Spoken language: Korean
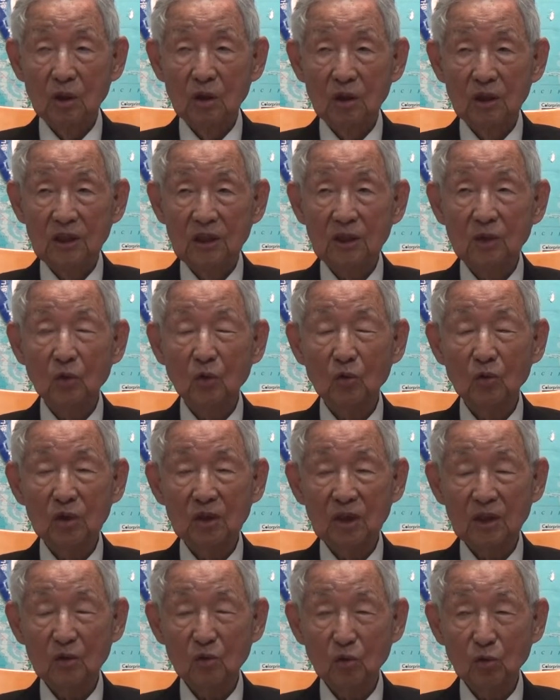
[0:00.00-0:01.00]

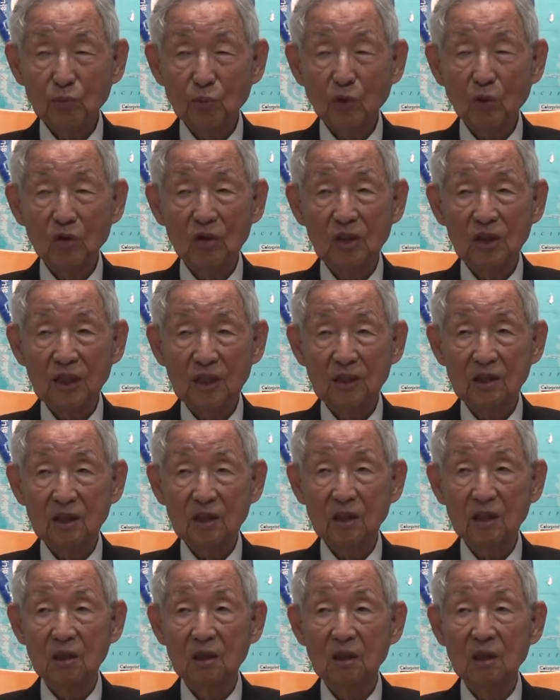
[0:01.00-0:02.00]
신도들이 투표를
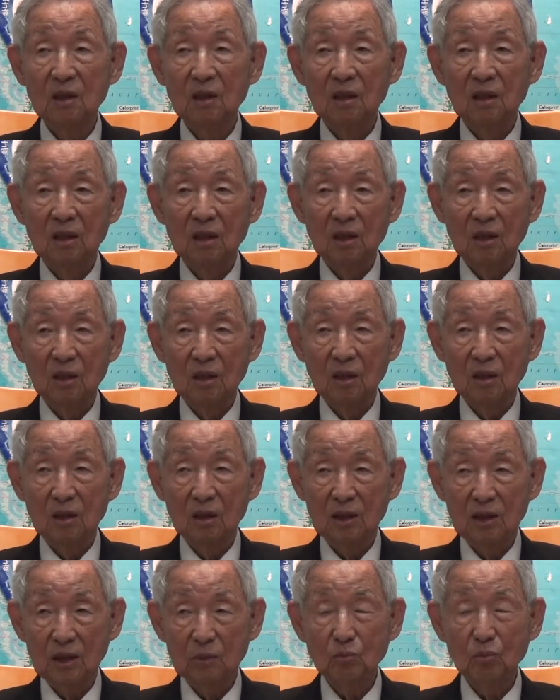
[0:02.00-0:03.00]
해서 어,
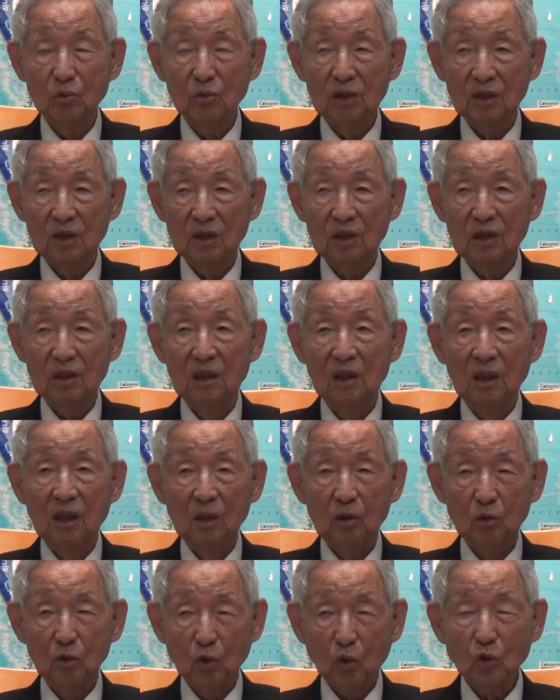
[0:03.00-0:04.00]
신부들을
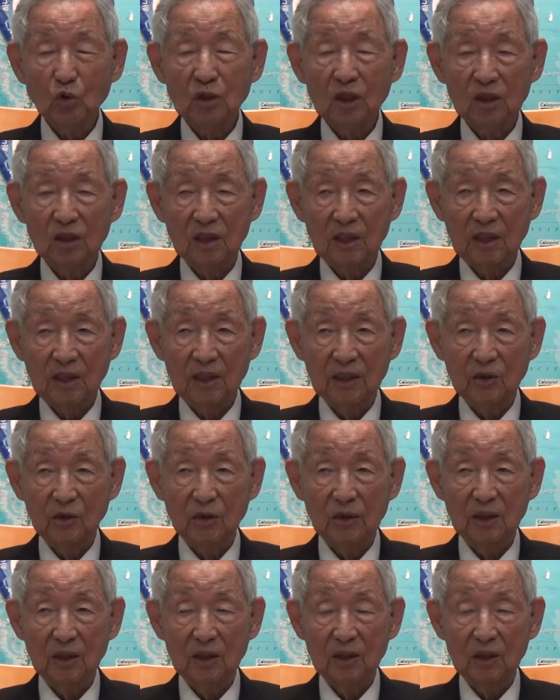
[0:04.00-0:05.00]
초청을 해야
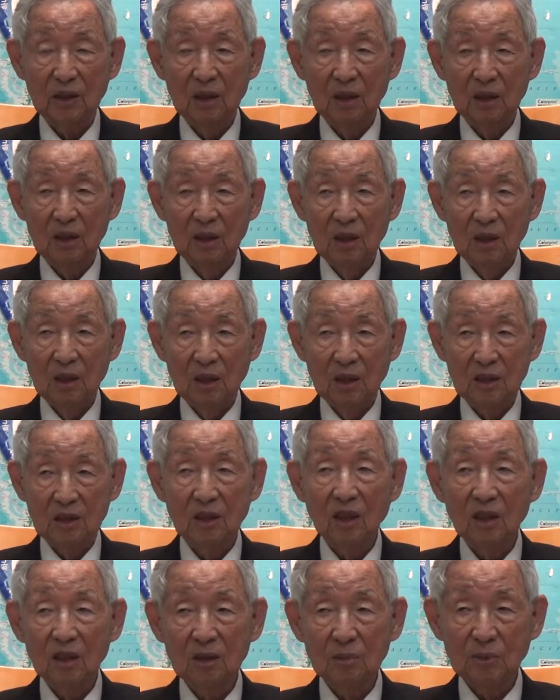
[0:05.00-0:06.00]
된다. 어,
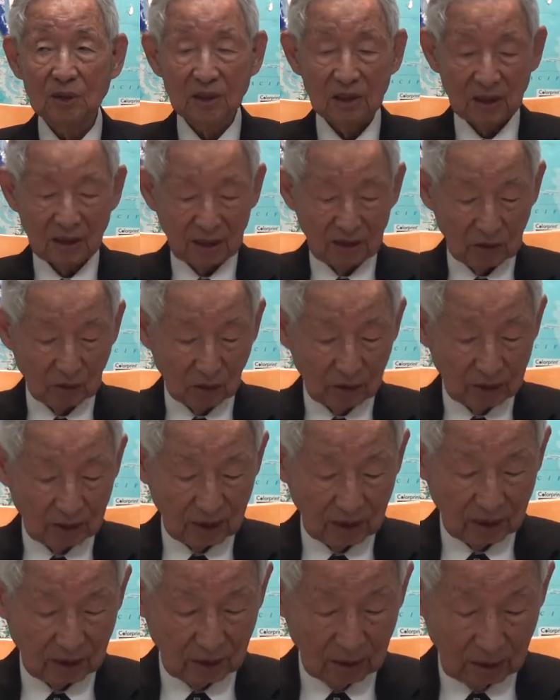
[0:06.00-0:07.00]
청빙을 해야 된다.
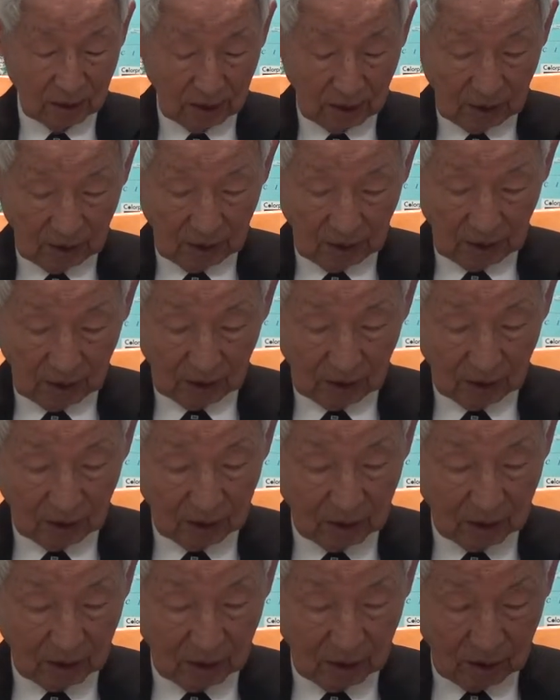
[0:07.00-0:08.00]
어,
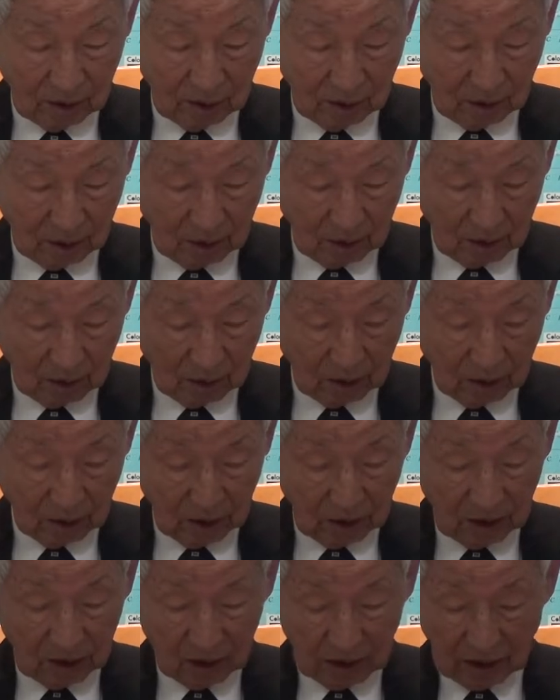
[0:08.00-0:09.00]

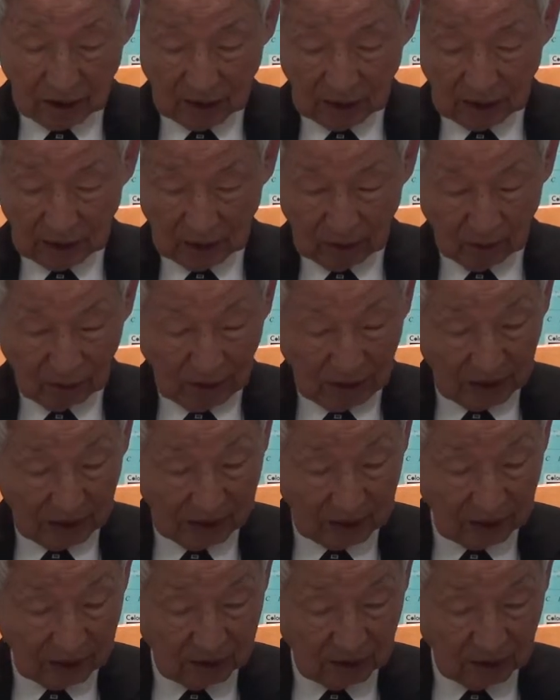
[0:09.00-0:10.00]
이렇게
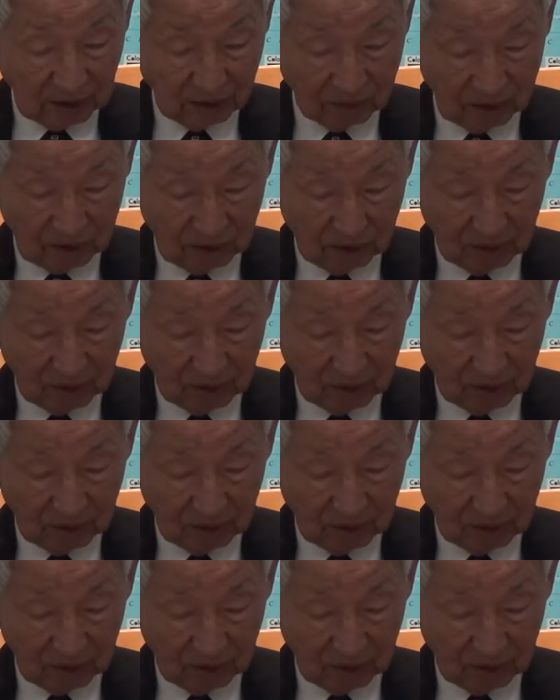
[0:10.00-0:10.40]
말하는 사람들.